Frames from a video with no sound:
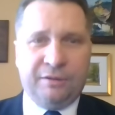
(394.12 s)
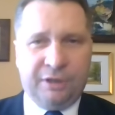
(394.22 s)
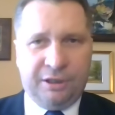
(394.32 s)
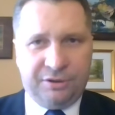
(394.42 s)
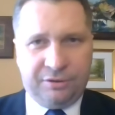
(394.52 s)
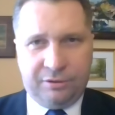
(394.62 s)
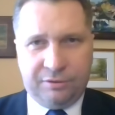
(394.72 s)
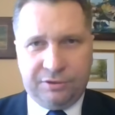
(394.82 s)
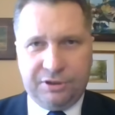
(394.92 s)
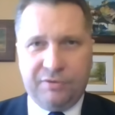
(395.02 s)
Krajowej Rady
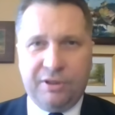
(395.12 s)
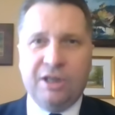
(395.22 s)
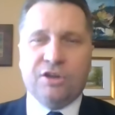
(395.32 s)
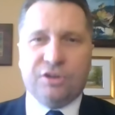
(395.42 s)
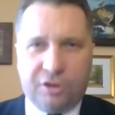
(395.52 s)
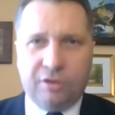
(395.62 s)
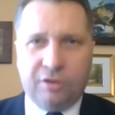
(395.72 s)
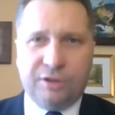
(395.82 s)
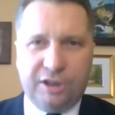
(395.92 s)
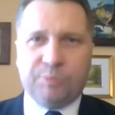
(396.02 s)
Sądownictwa,
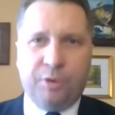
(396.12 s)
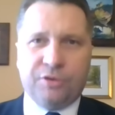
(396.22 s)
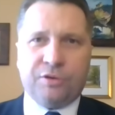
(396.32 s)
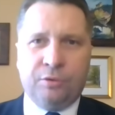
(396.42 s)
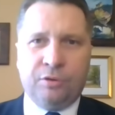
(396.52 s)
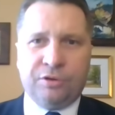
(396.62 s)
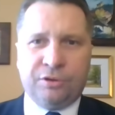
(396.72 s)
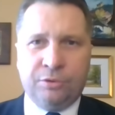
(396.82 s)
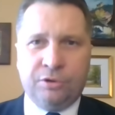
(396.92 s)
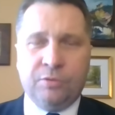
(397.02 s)
zgodnie z polską
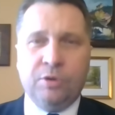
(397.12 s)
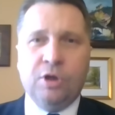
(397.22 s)
konstytucją,